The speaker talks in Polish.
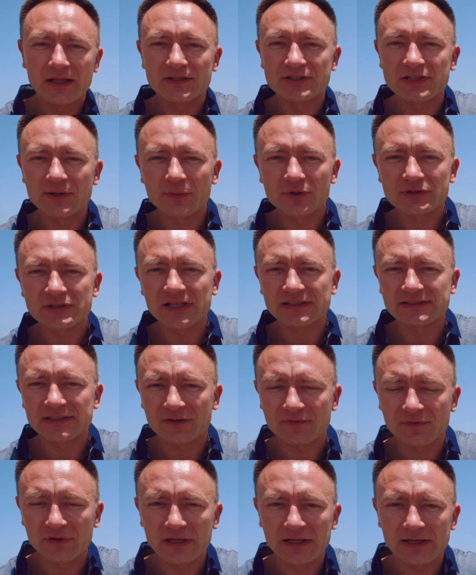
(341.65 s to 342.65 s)
że można
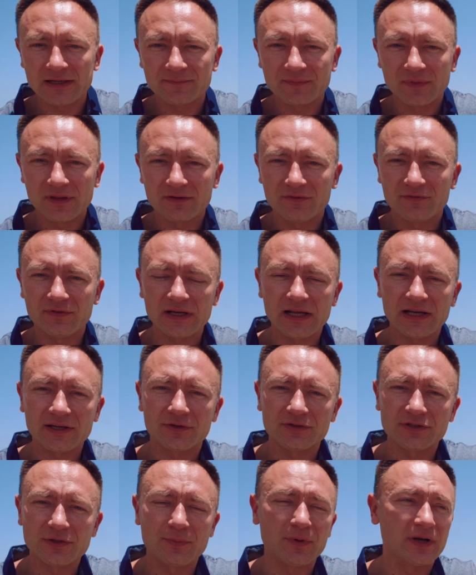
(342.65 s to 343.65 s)
za chwilę
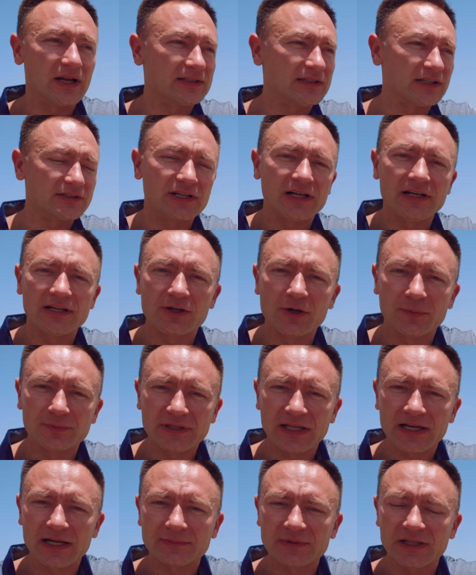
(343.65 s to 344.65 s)
wynająć i polatać
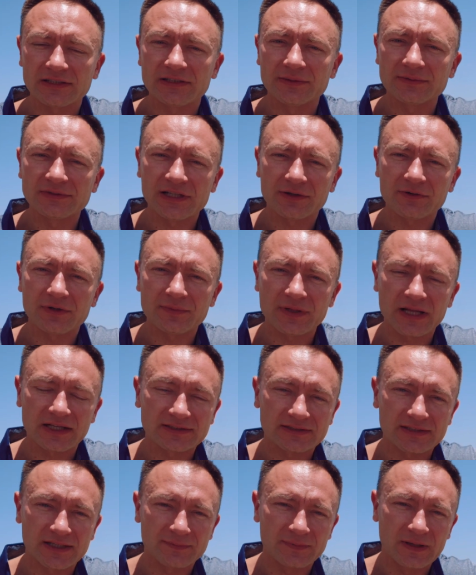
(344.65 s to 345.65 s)
helikopterem nad tym całym
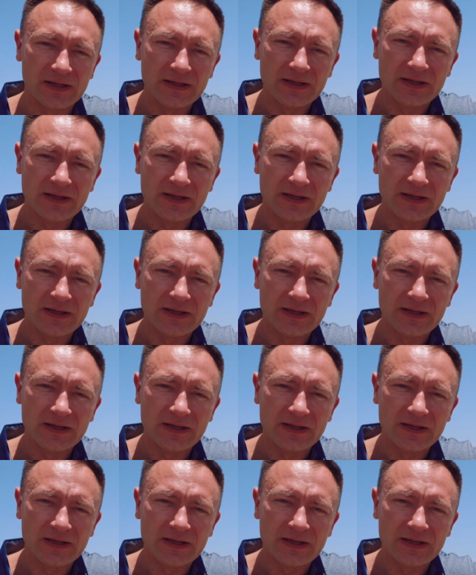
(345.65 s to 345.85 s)
miastem,